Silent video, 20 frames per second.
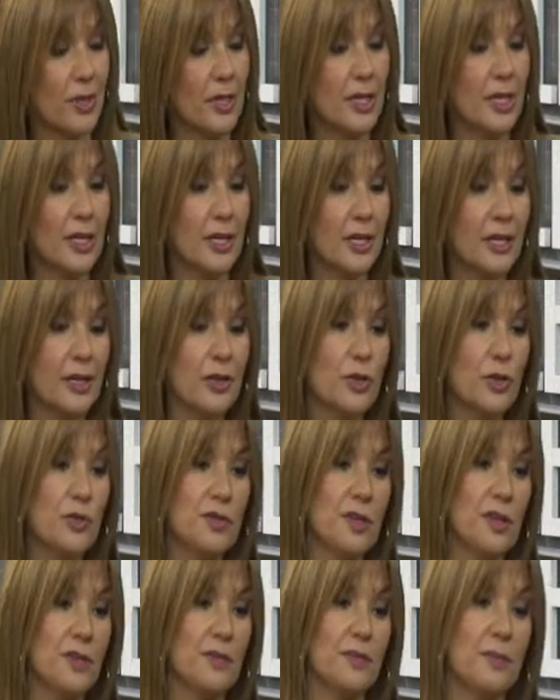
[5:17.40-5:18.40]

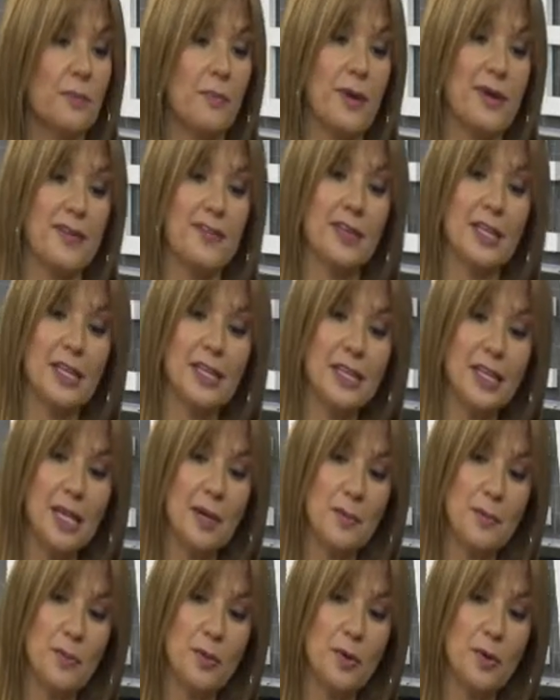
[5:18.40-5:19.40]
Entonces pasa el
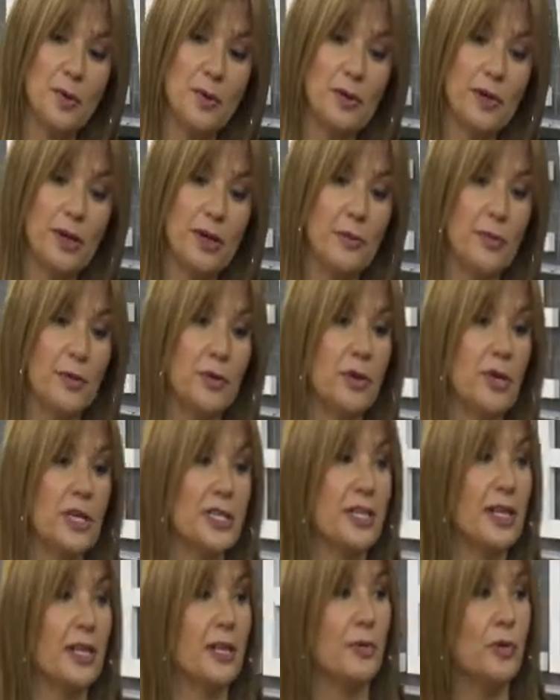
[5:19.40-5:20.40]
tiempo, a lo mejor
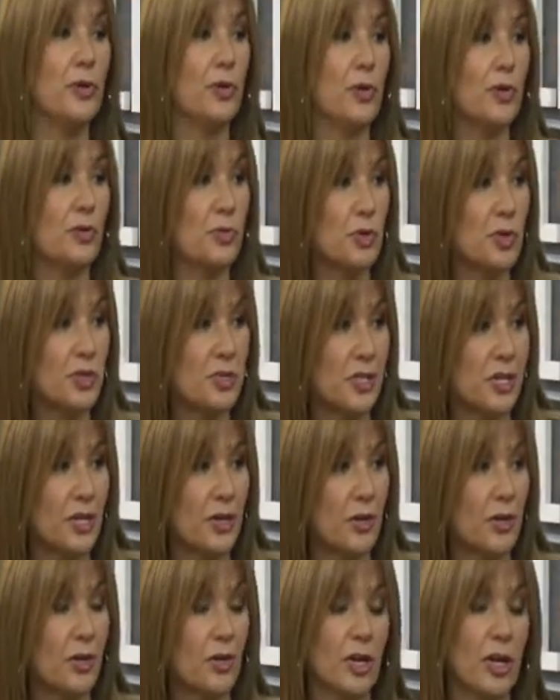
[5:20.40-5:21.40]
ella ha disminuido su
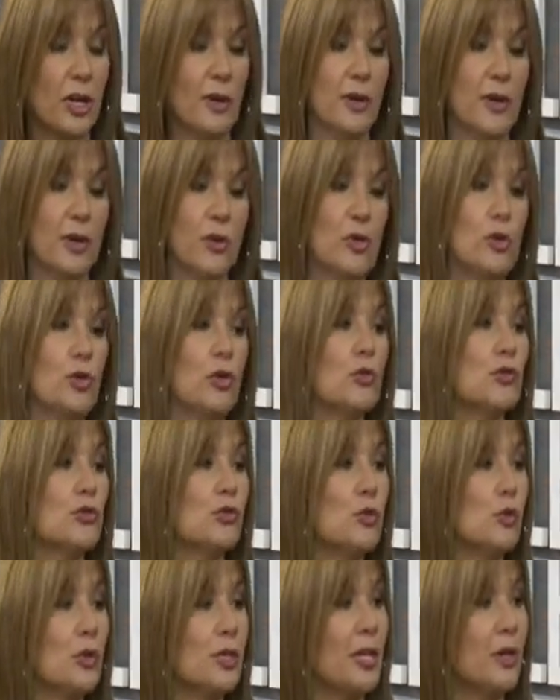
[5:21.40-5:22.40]
deseo, el varón
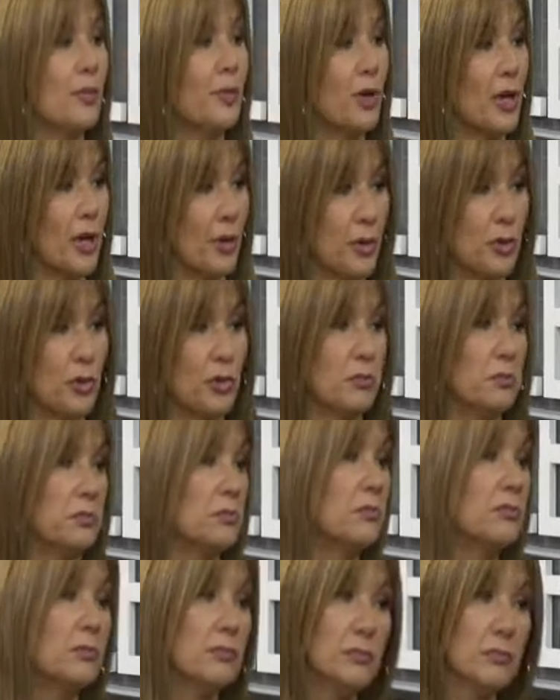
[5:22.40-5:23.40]
consulta por la cuestión
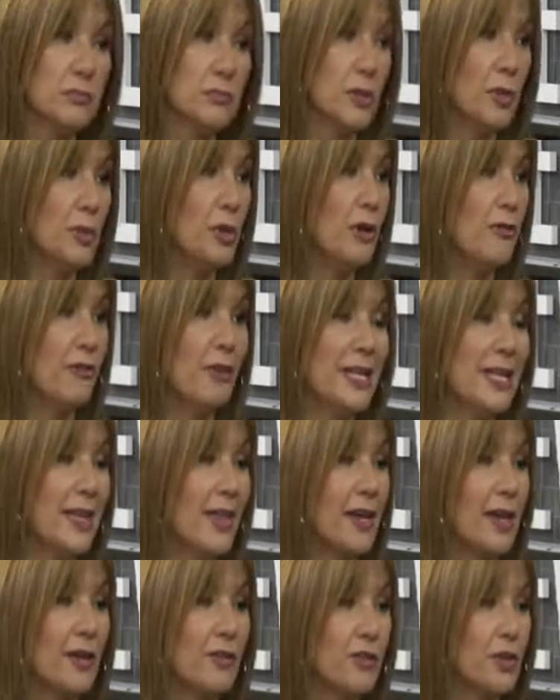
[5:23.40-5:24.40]
de una falta de
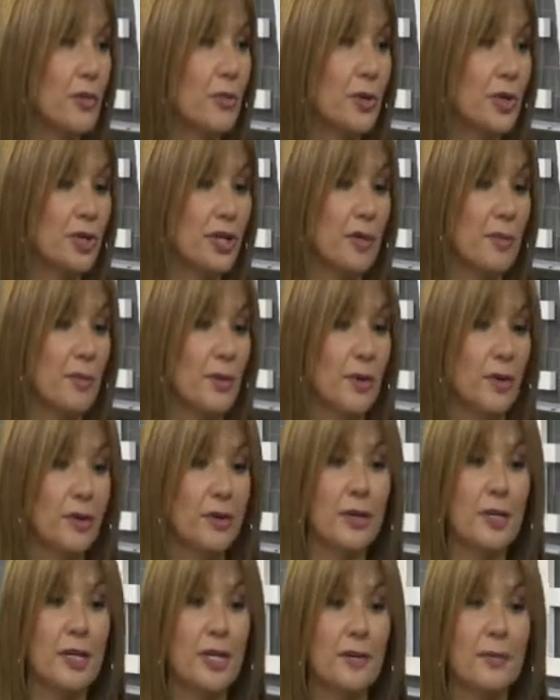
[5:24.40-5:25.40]
erección, por ejemplo,
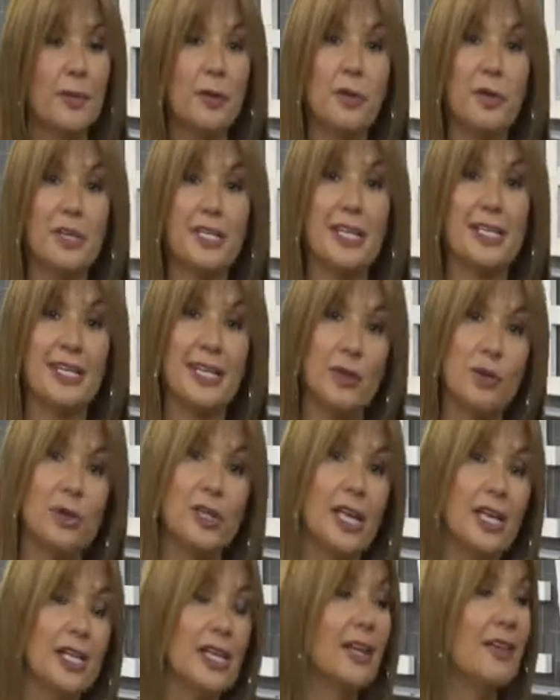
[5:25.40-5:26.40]
pero ella ya no está
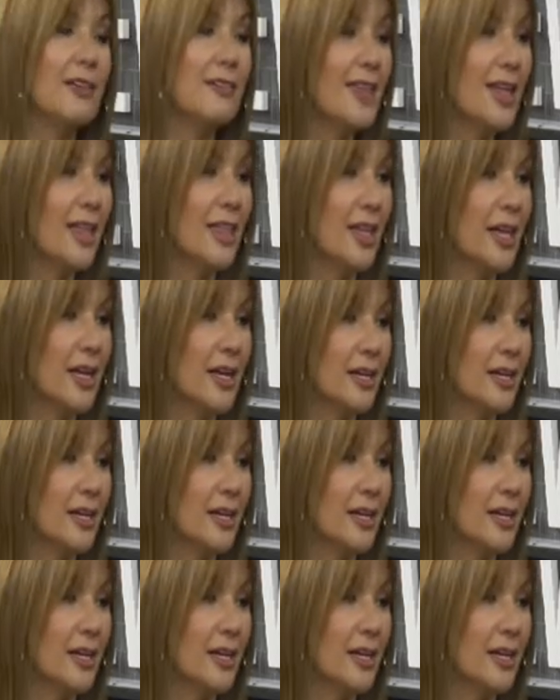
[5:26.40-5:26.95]
interesada